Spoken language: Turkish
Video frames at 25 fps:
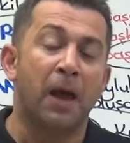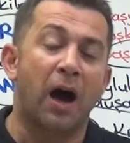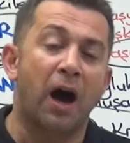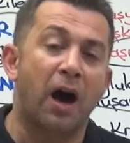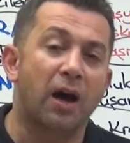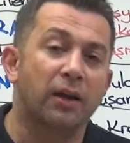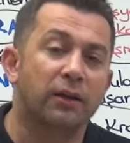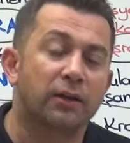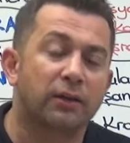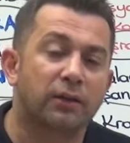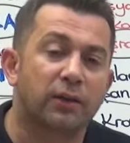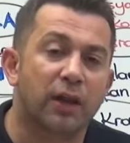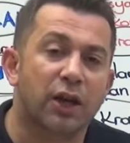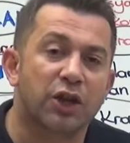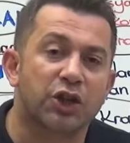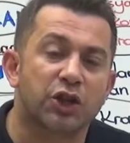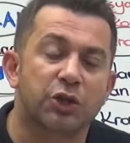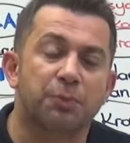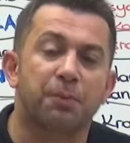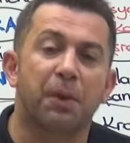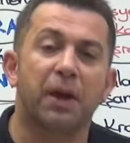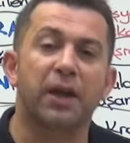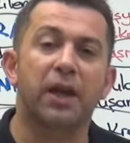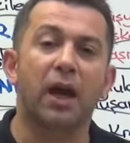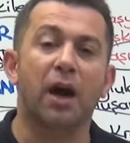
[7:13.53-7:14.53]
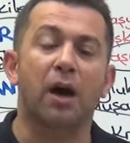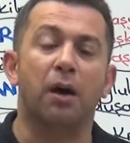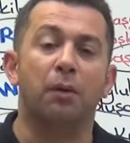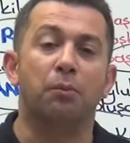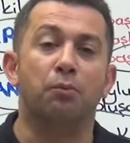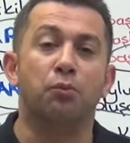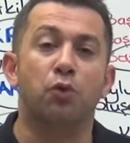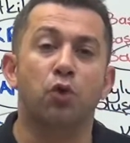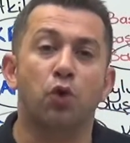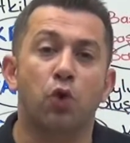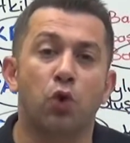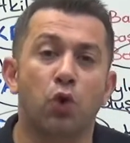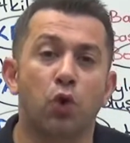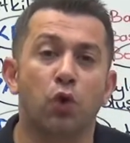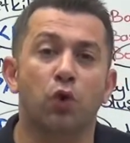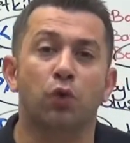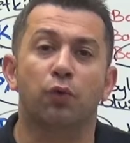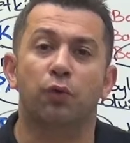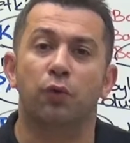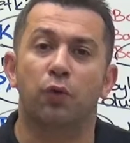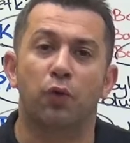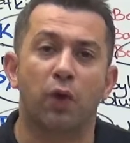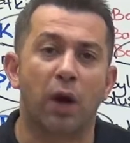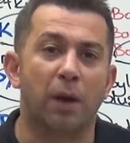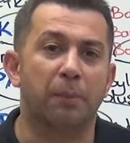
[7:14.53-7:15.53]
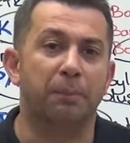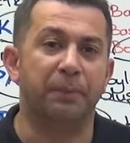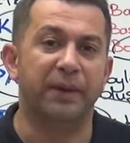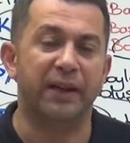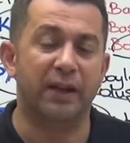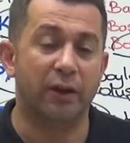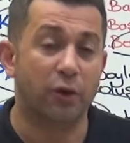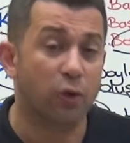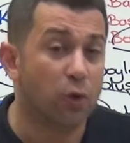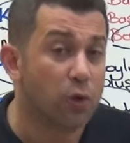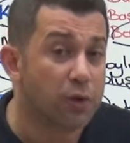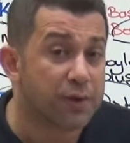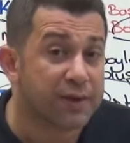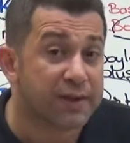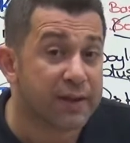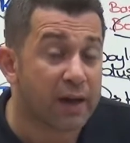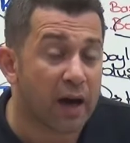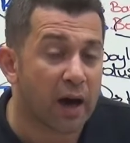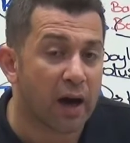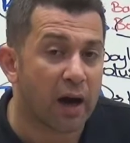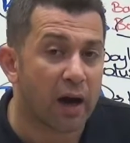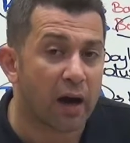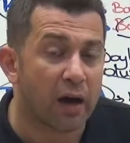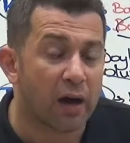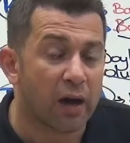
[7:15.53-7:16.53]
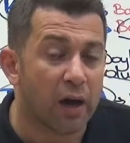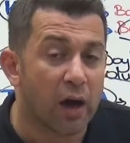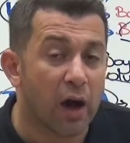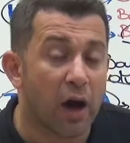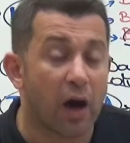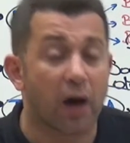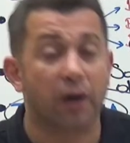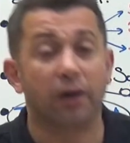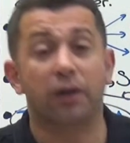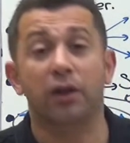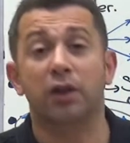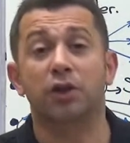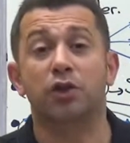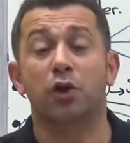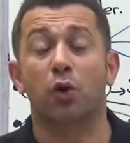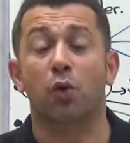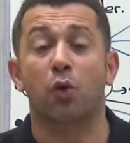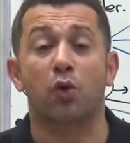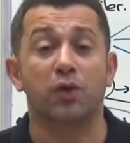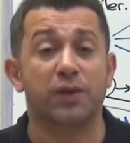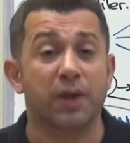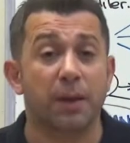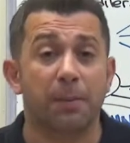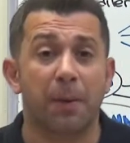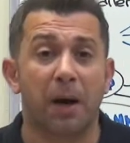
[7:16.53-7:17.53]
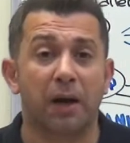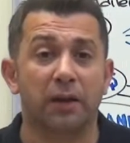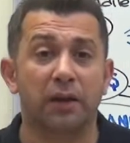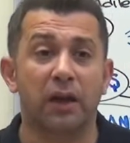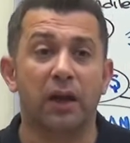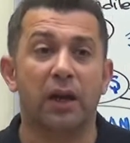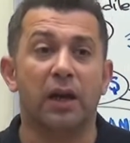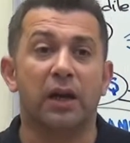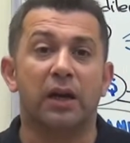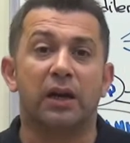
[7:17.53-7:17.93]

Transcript: antlaşmaya mühür vurabiliyorsa arkadaşlar o zaman